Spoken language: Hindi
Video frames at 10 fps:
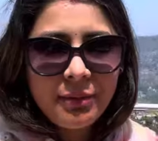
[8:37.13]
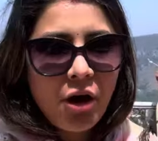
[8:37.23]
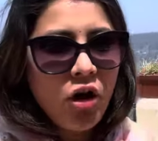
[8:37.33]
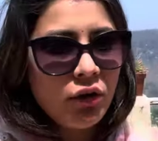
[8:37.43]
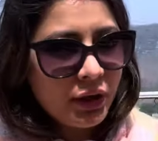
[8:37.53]

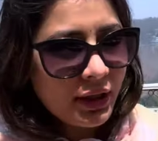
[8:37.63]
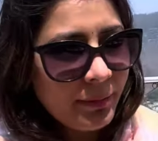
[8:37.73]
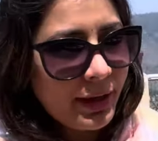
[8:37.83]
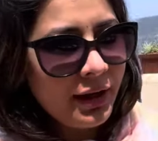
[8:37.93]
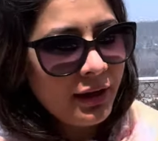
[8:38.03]
माहौल हो रहा था
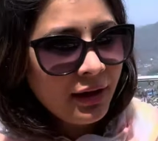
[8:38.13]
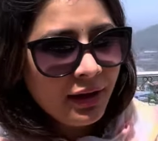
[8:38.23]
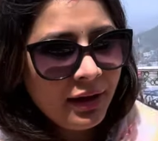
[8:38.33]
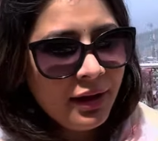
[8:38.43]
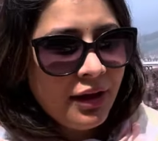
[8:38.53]
हमारा
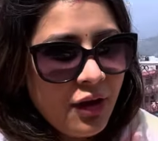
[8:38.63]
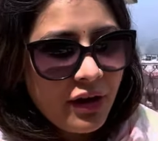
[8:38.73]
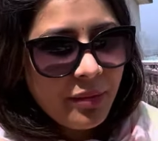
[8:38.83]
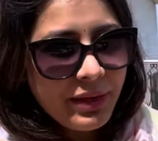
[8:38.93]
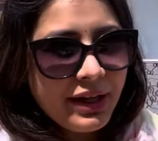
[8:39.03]
और
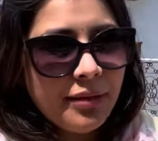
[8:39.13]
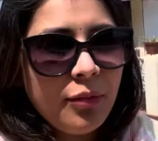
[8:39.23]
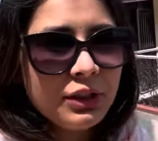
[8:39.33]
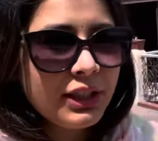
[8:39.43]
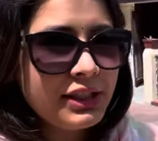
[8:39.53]
हमने कल
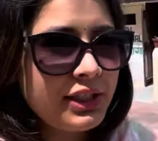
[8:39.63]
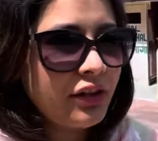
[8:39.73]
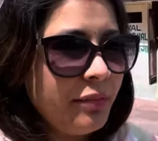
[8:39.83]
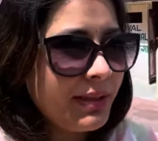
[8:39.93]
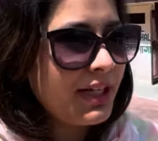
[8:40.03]
बहुत अच्छी
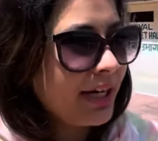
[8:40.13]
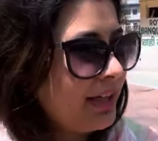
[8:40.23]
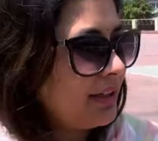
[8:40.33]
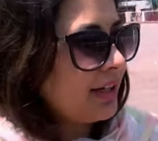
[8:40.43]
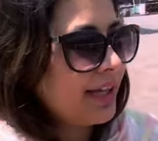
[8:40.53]
जगह पे जाके
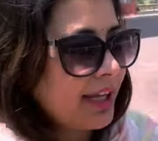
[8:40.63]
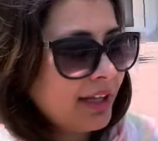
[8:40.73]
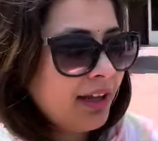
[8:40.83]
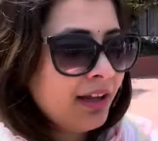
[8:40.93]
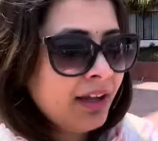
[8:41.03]
डिनर किया
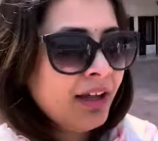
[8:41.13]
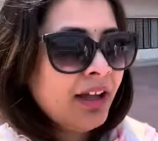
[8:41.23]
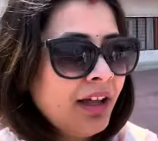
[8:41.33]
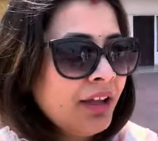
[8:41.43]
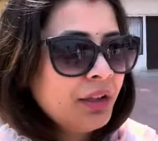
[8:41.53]
था
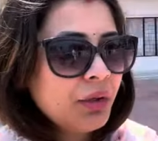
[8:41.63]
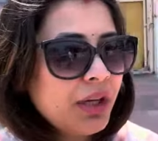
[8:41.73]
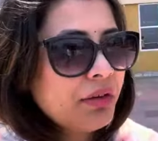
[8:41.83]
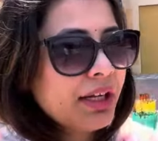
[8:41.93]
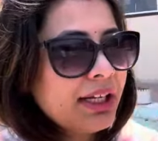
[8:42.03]
थोड़ा
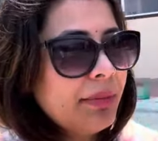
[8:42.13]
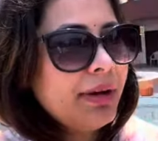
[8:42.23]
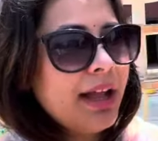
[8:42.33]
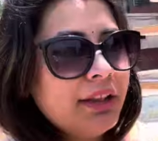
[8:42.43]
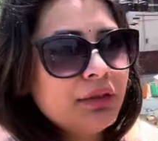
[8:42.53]
थोड़ा क्लिप
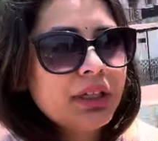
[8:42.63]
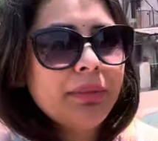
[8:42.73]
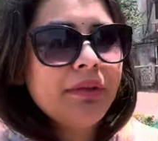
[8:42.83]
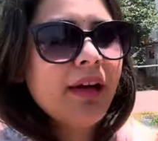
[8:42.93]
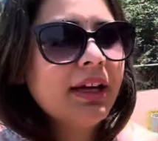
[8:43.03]
डाल दूंगी
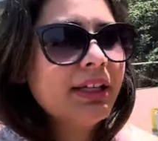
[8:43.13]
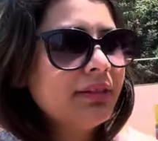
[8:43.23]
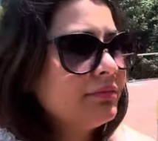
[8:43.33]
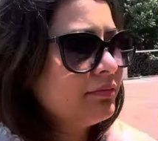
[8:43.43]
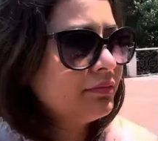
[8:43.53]
मैं वहाँ की
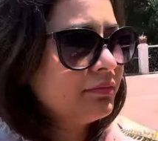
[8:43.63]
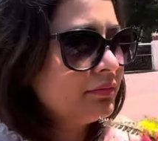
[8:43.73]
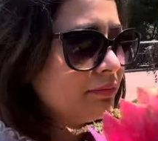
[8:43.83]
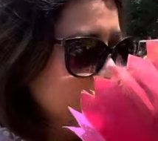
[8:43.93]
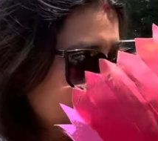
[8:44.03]

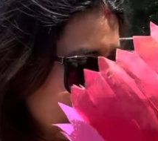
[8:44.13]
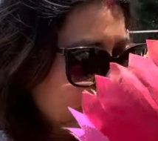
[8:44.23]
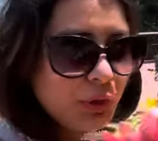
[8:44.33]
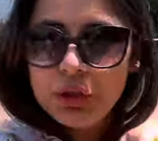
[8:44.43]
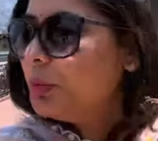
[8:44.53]

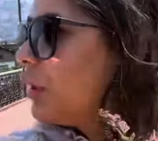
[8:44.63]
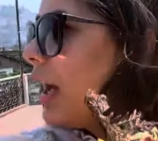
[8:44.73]
खुशबू तो